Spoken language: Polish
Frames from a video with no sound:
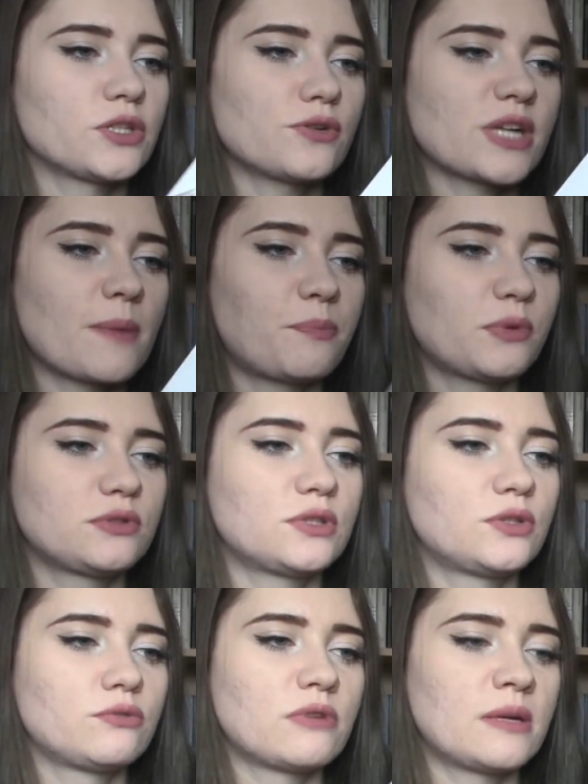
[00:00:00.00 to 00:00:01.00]
Książka pod
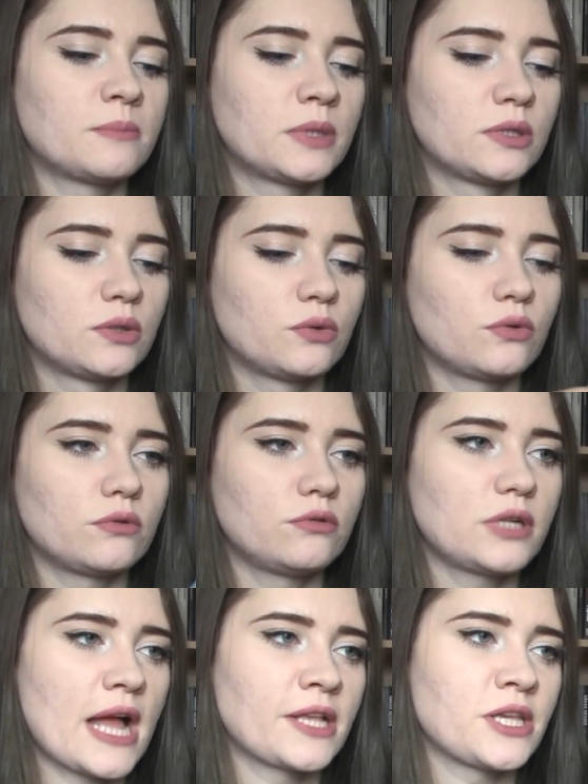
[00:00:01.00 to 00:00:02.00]
tytułem
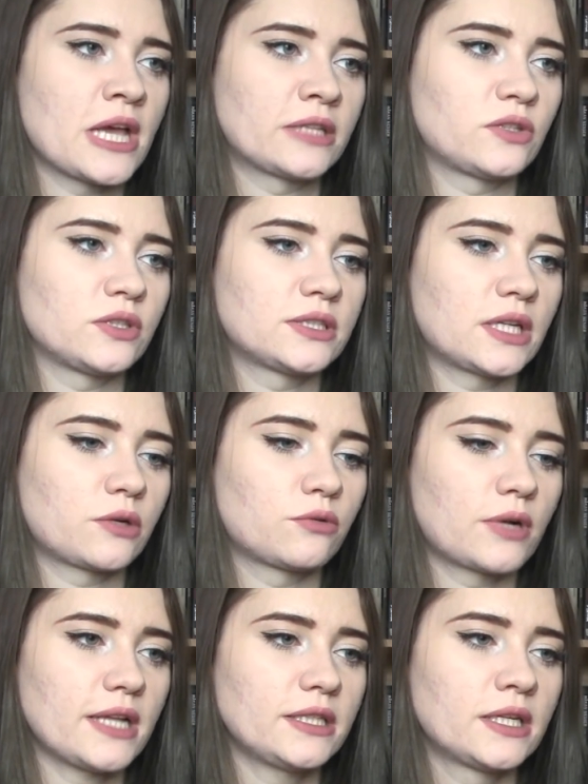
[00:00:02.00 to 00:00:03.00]
Urania to jest
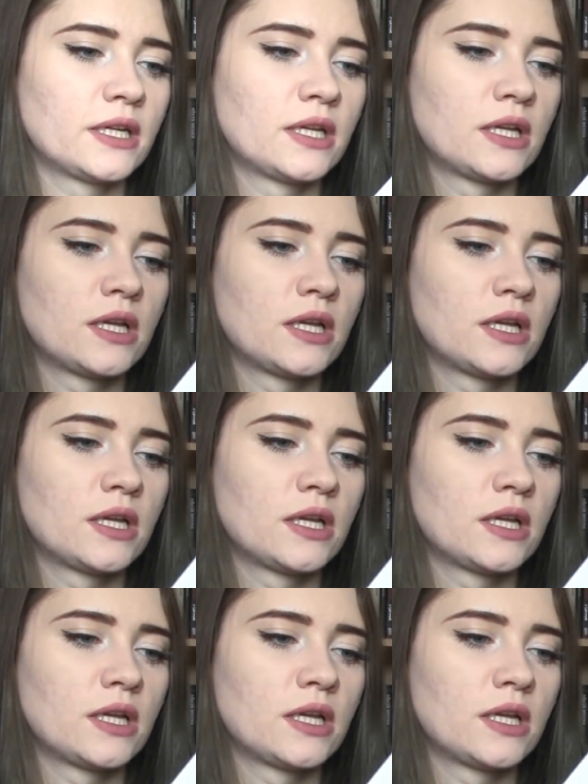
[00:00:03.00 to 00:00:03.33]
akurat